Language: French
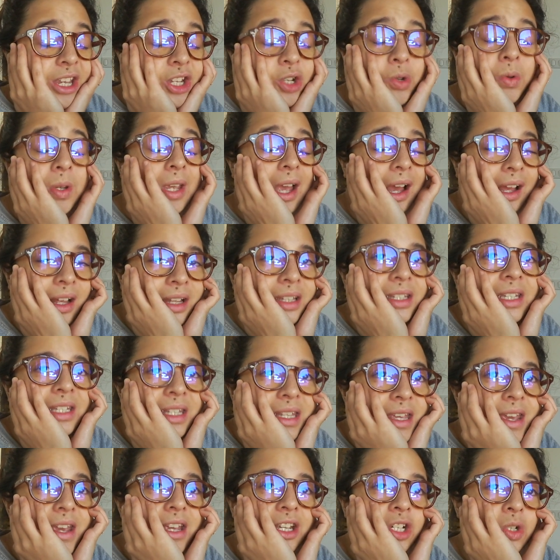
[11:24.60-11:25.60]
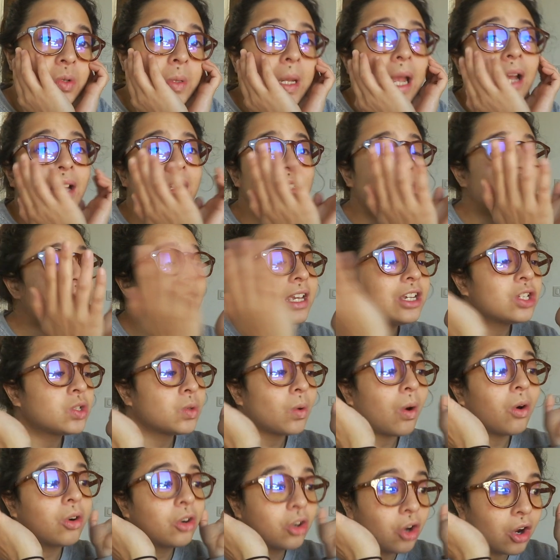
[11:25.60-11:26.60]
je suis indignée, je suis indignée, je
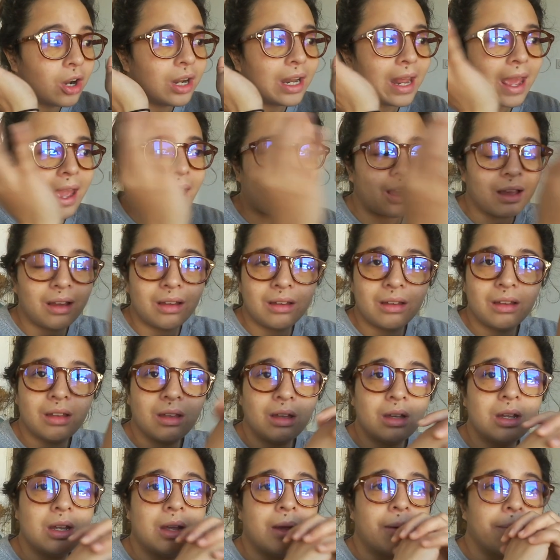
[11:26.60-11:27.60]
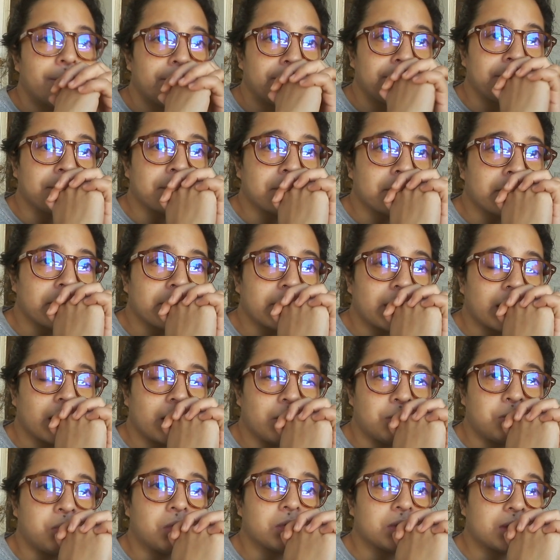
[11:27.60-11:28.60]
suis en colère
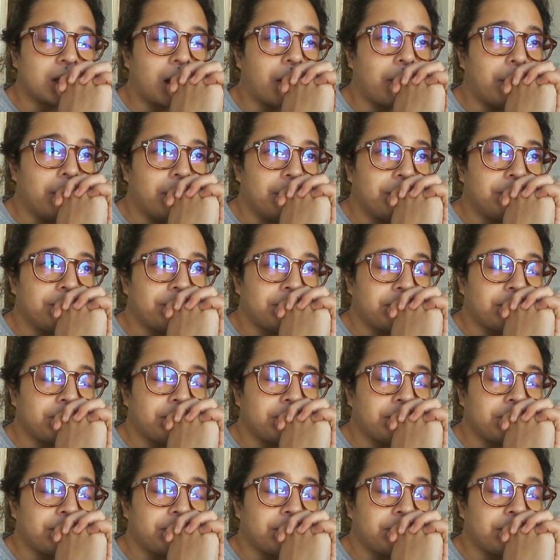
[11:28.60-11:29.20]
pour ça.